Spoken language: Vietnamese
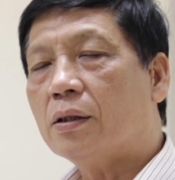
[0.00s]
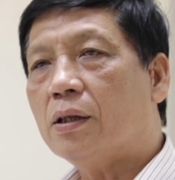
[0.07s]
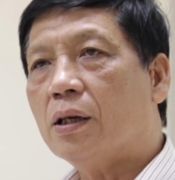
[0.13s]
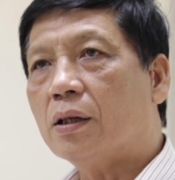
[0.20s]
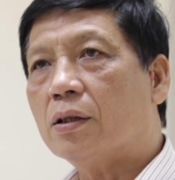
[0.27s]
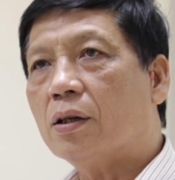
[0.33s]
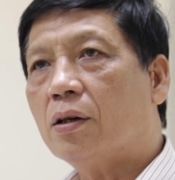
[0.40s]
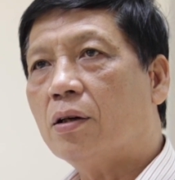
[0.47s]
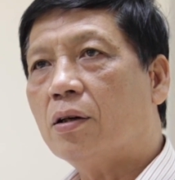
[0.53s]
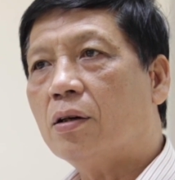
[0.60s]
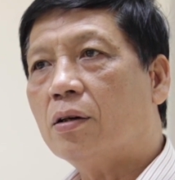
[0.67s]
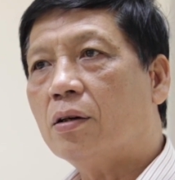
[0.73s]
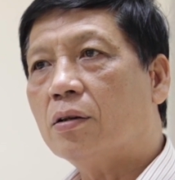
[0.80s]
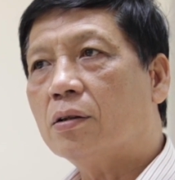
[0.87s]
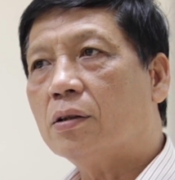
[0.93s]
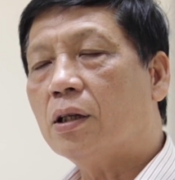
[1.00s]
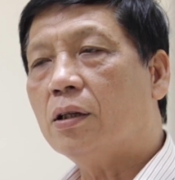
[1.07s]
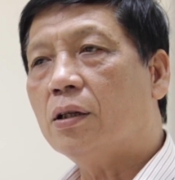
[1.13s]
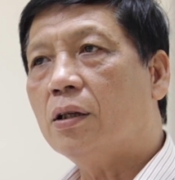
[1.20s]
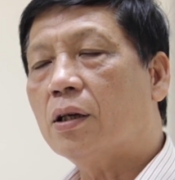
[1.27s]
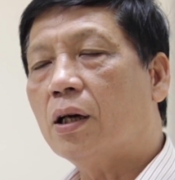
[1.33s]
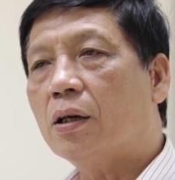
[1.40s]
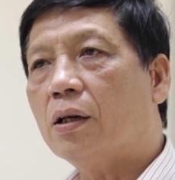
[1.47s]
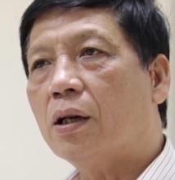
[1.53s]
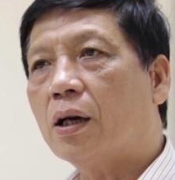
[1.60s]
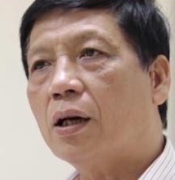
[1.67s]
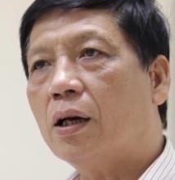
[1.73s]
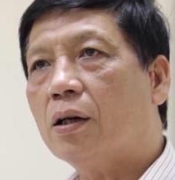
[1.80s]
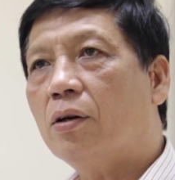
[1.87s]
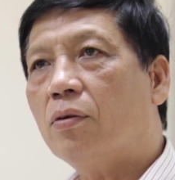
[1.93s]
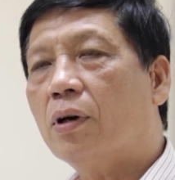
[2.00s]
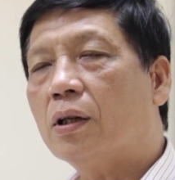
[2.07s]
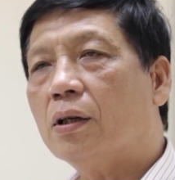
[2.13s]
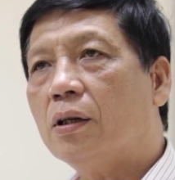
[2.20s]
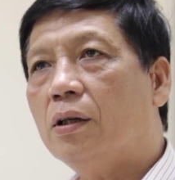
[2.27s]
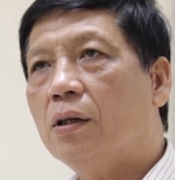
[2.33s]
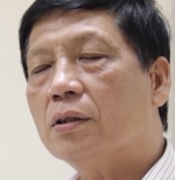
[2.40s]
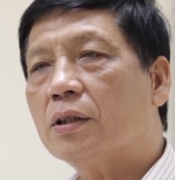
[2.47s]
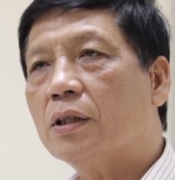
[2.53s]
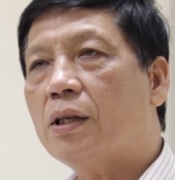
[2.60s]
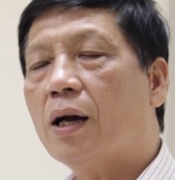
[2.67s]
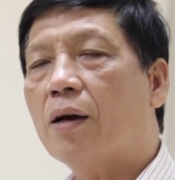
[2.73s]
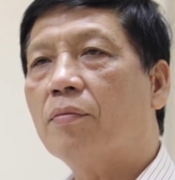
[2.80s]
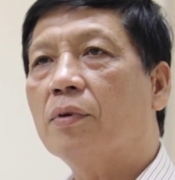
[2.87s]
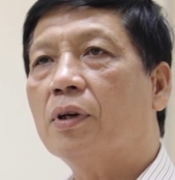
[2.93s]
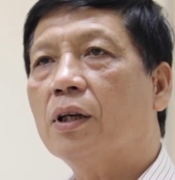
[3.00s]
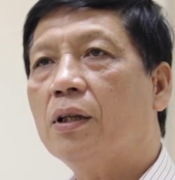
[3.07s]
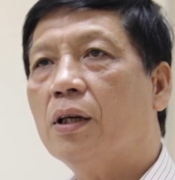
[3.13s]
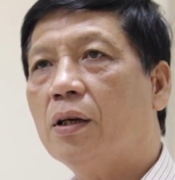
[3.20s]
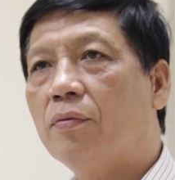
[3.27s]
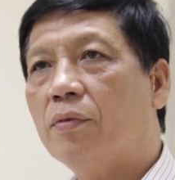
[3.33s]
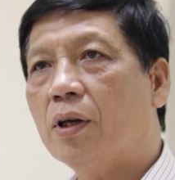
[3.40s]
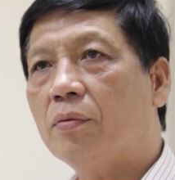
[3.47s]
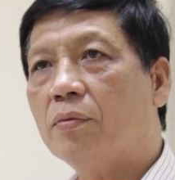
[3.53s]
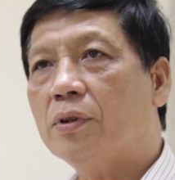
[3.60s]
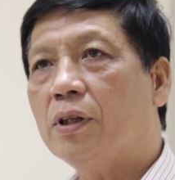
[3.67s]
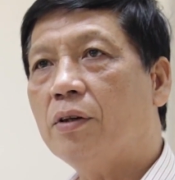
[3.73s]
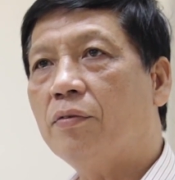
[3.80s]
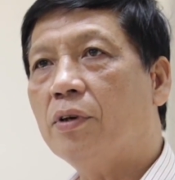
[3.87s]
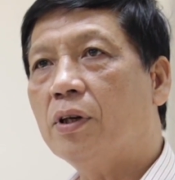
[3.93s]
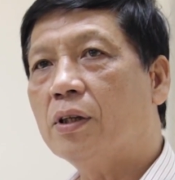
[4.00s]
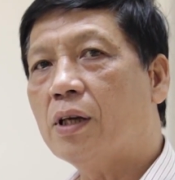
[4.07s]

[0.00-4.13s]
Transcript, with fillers: để cho trên tinh thần là các cơ quan nhà nước sẽ giảm cái tiết kiệm điện, chi phí